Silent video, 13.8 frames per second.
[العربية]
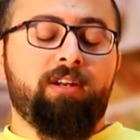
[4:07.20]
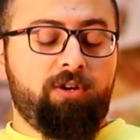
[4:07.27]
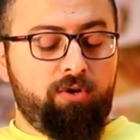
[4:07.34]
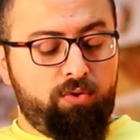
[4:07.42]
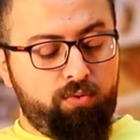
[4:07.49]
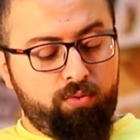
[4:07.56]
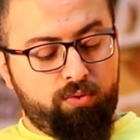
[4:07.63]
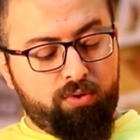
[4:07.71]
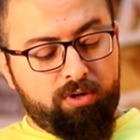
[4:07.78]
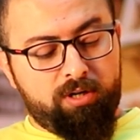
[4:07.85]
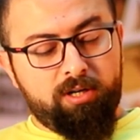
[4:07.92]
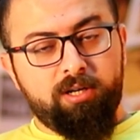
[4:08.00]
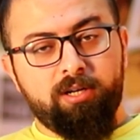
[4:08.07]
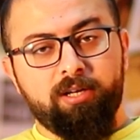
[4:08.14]
النور
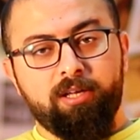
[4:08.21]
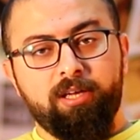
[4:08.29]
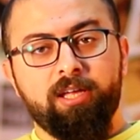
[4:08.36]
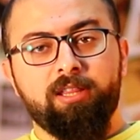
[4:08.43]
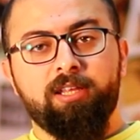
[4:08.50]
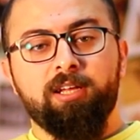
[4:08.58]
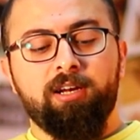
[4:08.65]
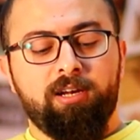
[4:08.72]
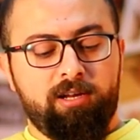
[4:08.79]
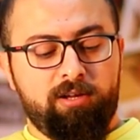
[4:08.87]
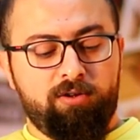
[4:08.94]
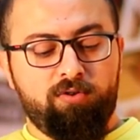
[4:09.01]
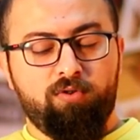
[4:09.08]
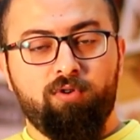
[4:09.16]
قتل
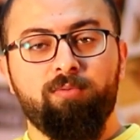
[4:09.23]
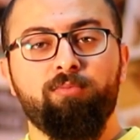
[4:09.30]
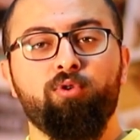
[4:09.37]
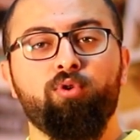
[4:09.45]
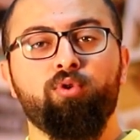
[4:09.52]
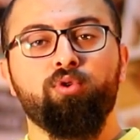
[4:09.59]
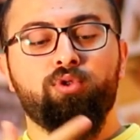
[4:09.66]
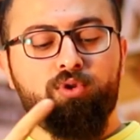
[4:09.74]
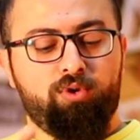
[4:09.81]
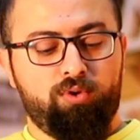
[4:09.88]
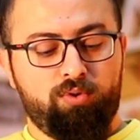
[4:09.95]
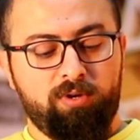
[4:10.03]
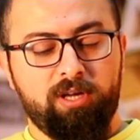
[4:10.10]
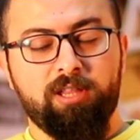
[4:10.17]
وموت
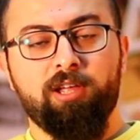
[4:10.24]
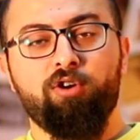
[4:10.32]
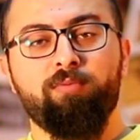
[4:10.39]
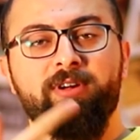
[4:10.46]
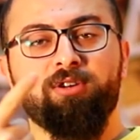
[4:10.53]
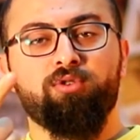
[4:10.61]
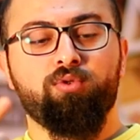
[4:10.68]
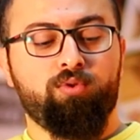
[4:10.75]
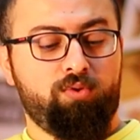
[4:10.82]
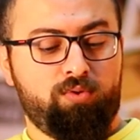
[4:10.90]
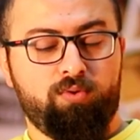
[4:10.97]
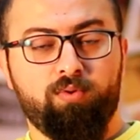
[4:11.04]
قتلوا مرته